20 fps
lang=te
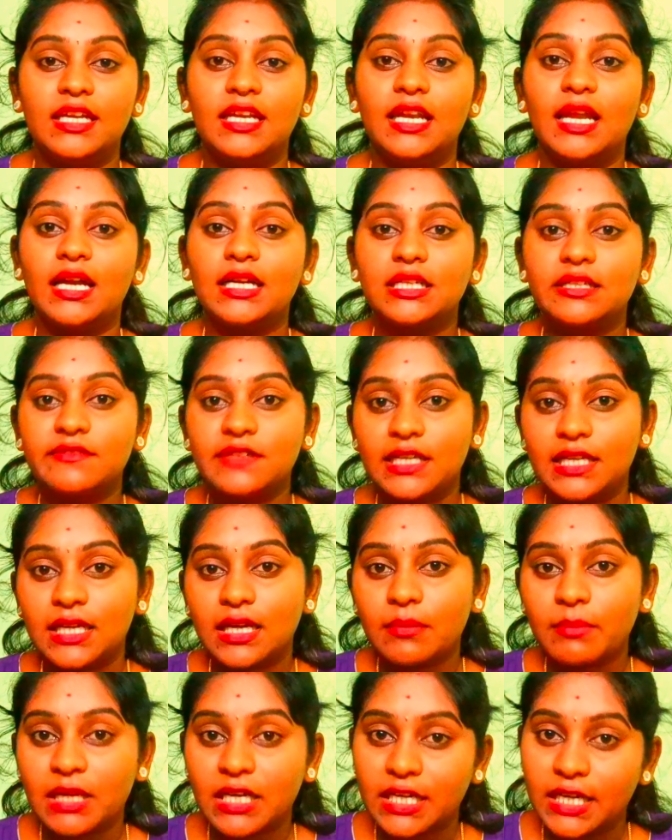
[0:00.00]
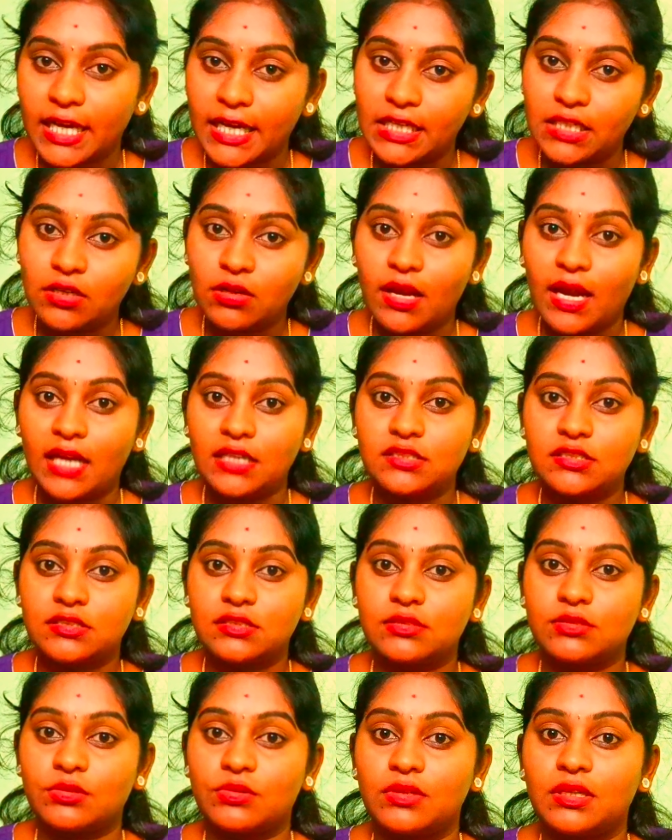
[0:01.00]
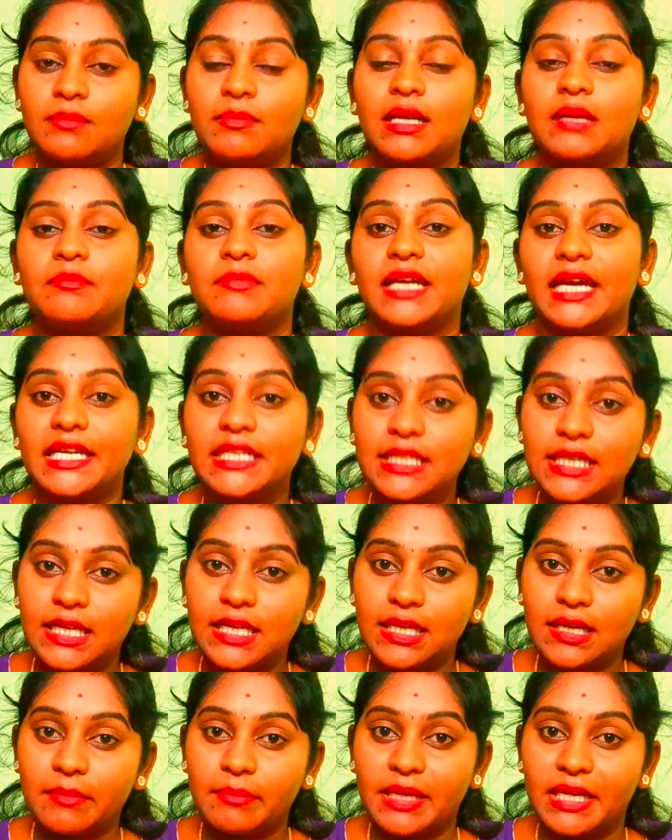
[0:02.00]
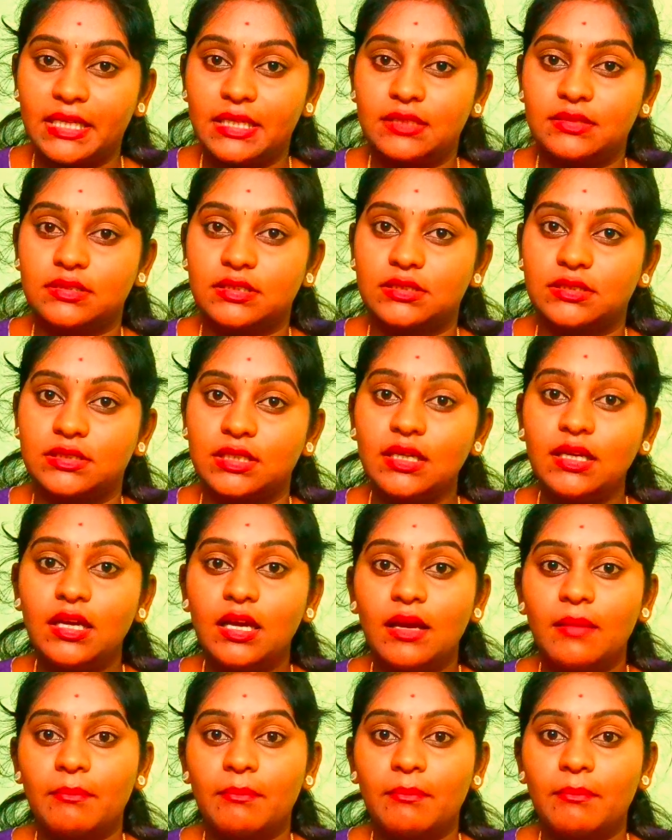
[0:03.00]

ఇలాంటివి కనుక మన డైట్లో యాడ్ చేసుకొని మనం డైట్ కనుక మెయింటైన్ చేస్తే